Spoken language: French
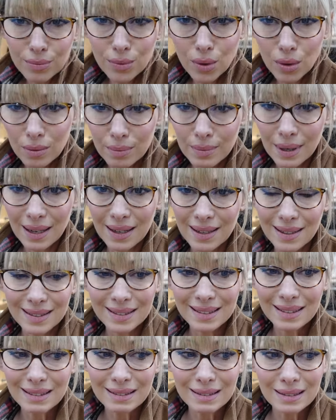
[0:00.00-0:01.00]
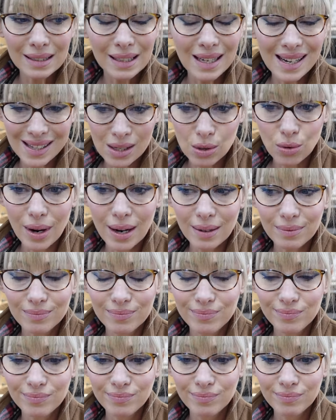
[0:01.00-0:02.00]
Bon bah elles sont là.
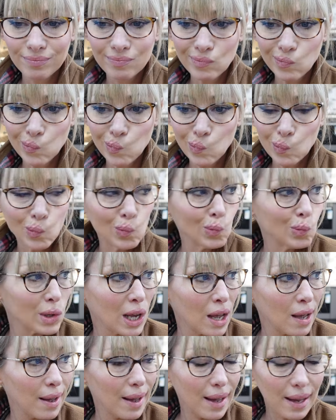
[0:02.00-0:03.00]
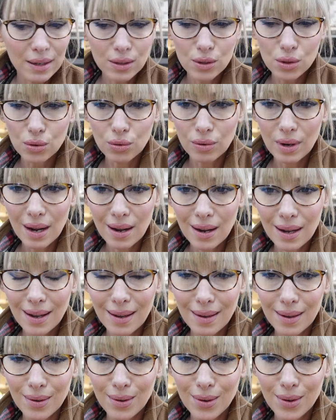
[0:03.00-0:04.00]
Elles sont
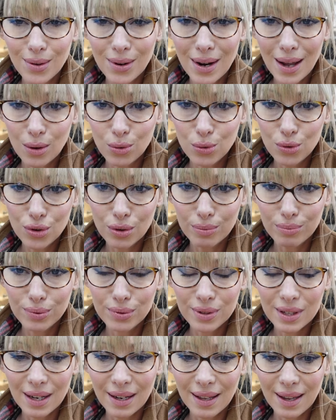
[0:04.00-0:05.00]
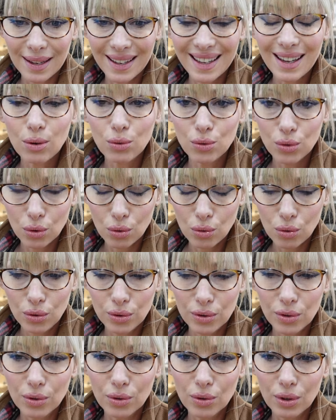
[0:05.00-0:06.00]
là, euh, la rouge en plus elle est à 40 euros
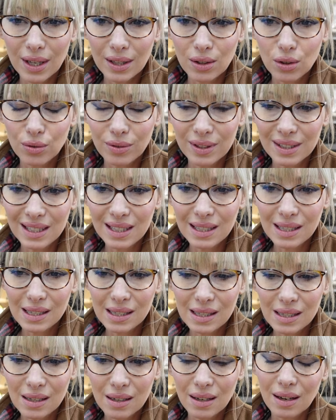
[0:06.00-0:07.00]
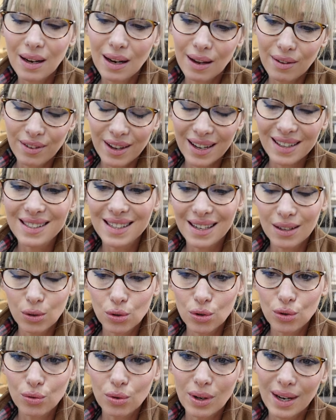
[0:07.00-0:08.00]
de 90, la verte celle que
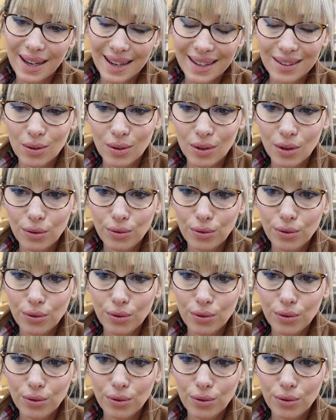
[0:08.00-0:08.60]
je veux elle est à 89.